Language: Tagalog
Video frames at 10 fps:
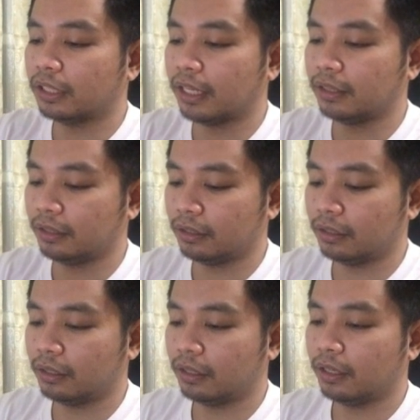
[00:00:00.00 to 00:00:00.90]
Yan.
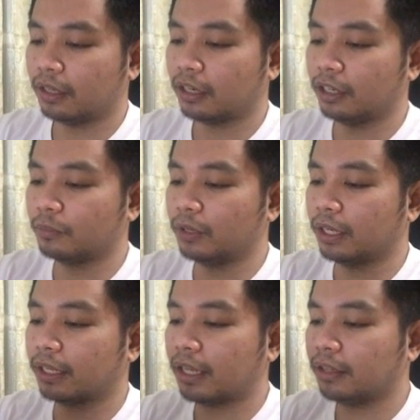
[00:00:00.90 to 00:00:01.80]
Click mo
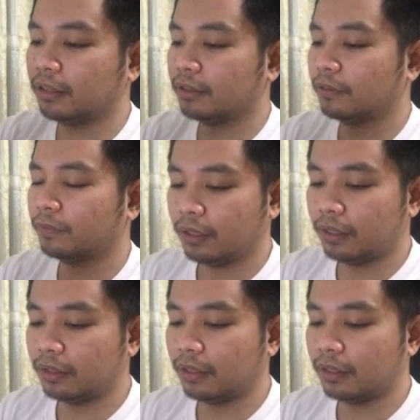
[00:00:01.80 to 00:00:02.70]
lang yan.
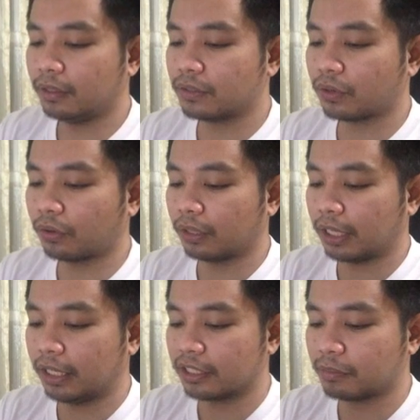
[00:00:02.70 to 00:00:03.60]
And then, scroll
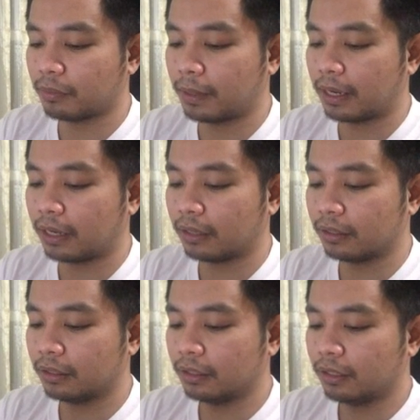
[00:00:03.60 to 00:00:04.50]
ka lang sa baba.
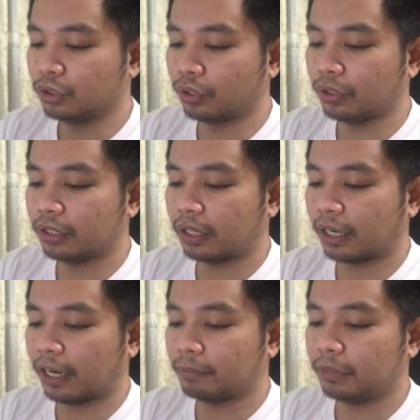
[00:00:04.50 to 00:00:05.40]
Join
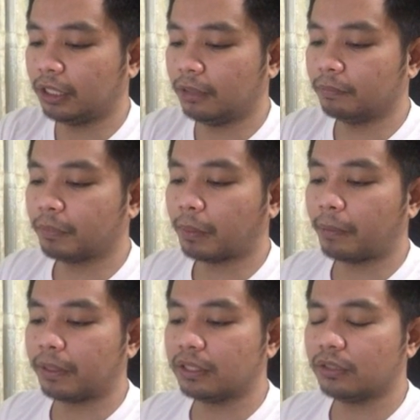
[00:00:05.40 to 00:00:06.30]
club Team.
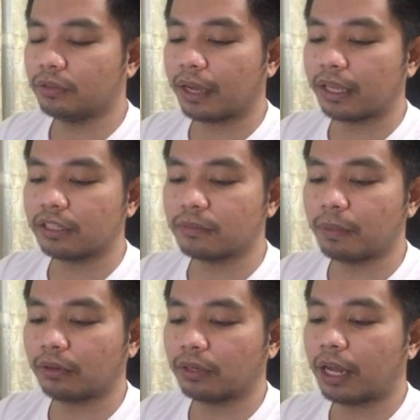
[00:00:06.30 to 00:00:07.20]
Mapapansin nyo guys,
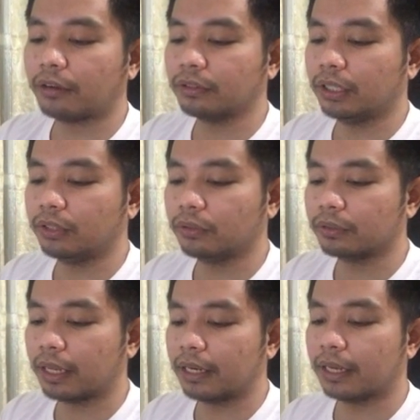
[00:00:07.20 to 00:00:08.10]
meron na ako
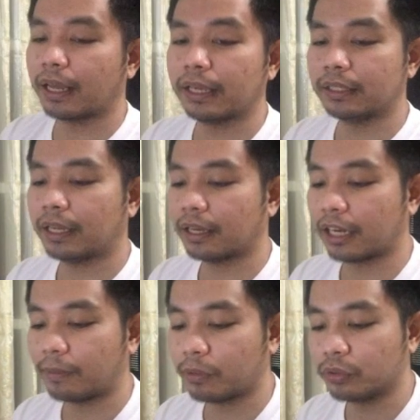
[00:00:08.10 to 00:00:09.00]
ditong nailagay na
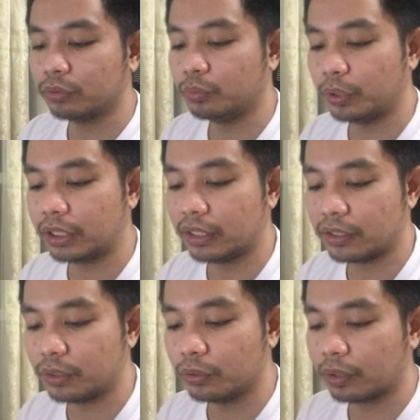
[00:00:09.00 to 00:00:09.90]
club Code which
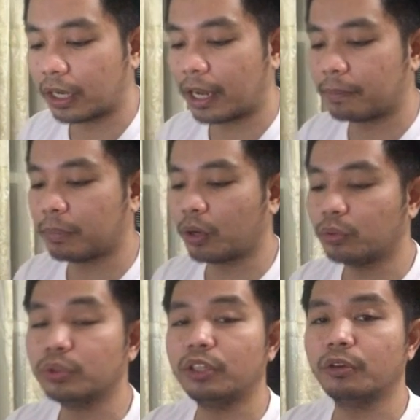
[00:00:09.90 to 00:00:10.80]
is yung club
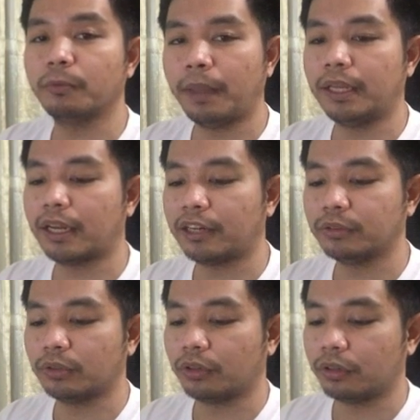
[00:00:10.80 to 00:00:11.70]
Code ng main
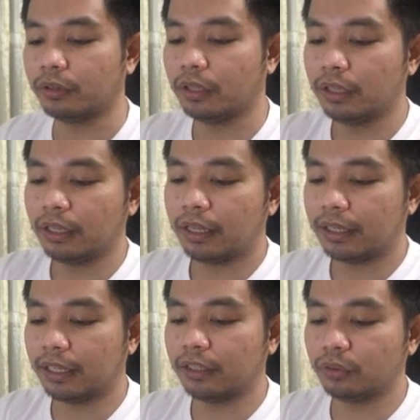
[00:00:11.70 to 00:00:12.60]
account ko
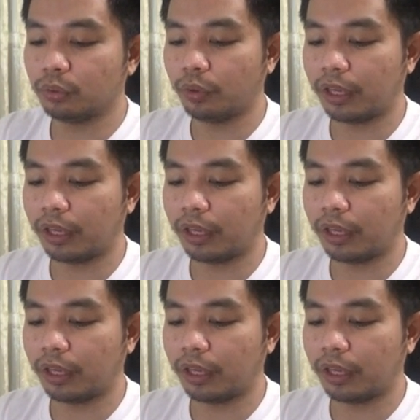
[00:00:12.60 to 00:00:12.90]
Ayan,